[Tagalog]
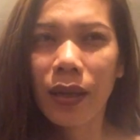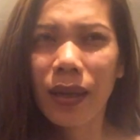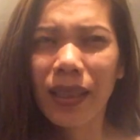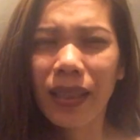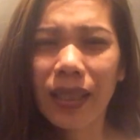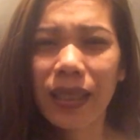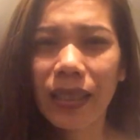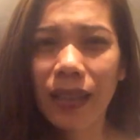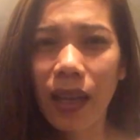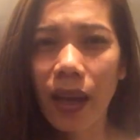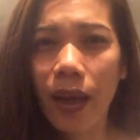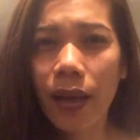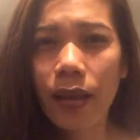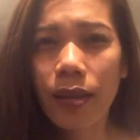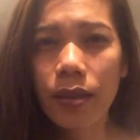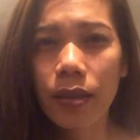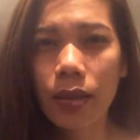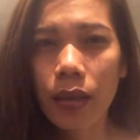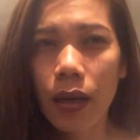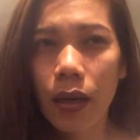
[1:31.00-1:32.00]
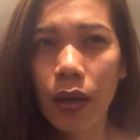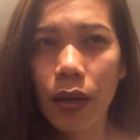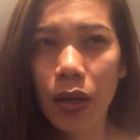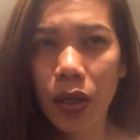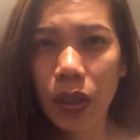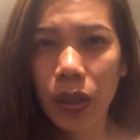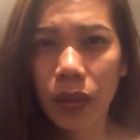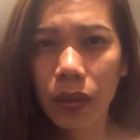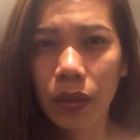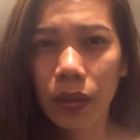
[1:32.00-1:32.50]
Kasi guys,
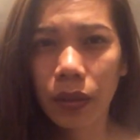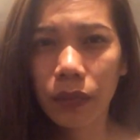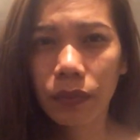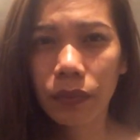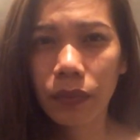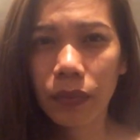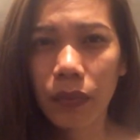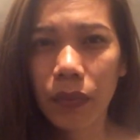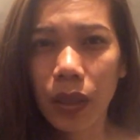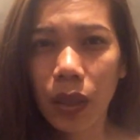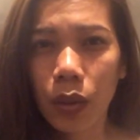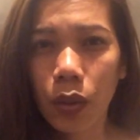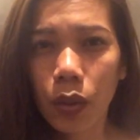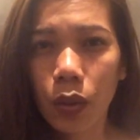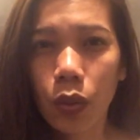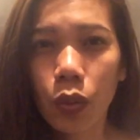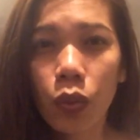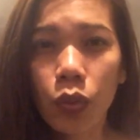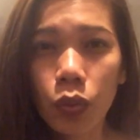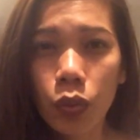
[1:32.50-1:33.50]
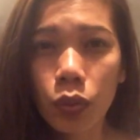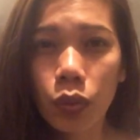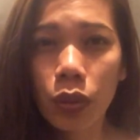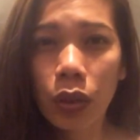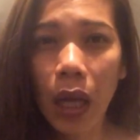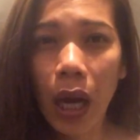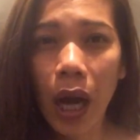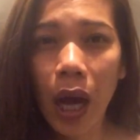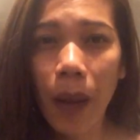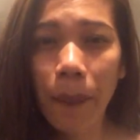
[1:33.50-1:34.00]
um, kung
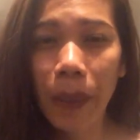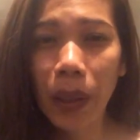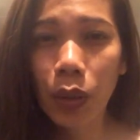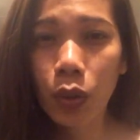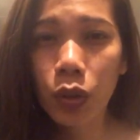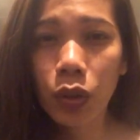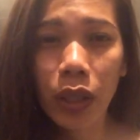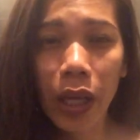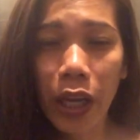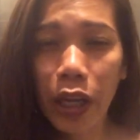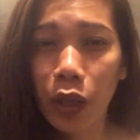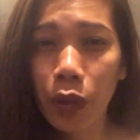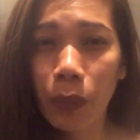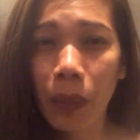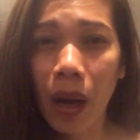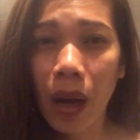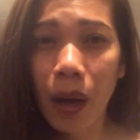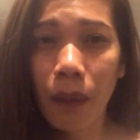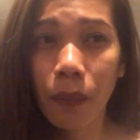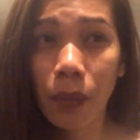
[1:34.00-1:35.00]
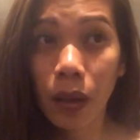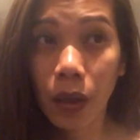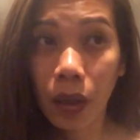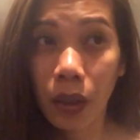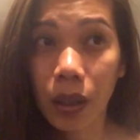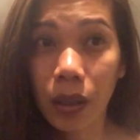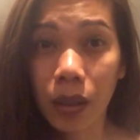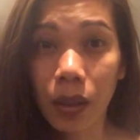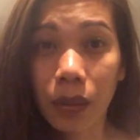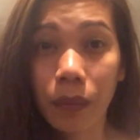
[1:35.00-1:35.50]
nakakapanood kayo ng mga
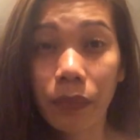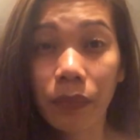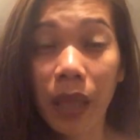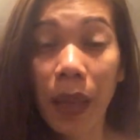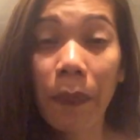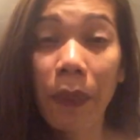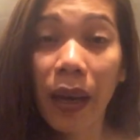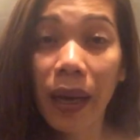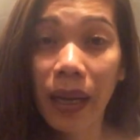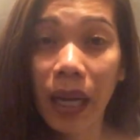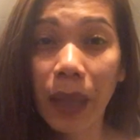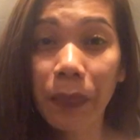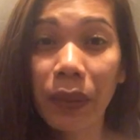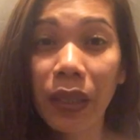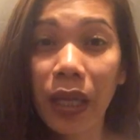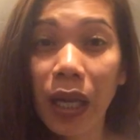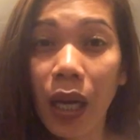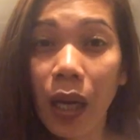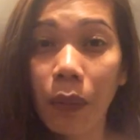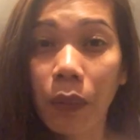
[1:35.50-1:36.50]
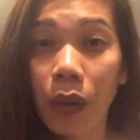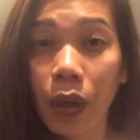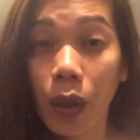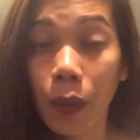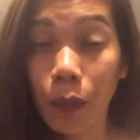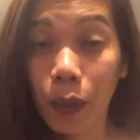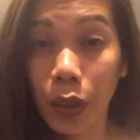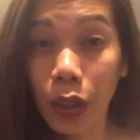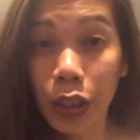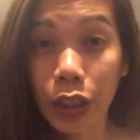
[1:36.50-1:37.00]
vlog, napakarami na ang
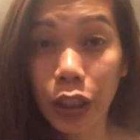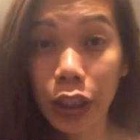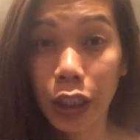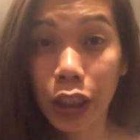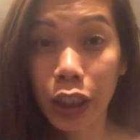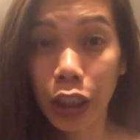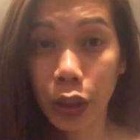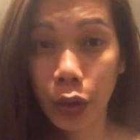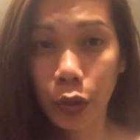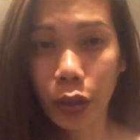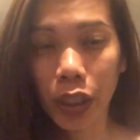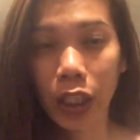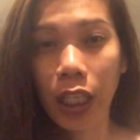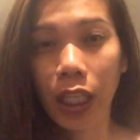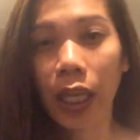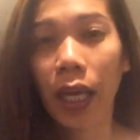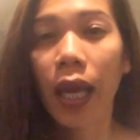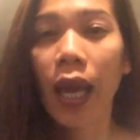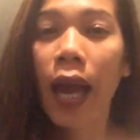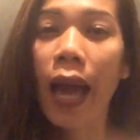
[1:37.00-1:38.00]
mga vlogger sa Turkey.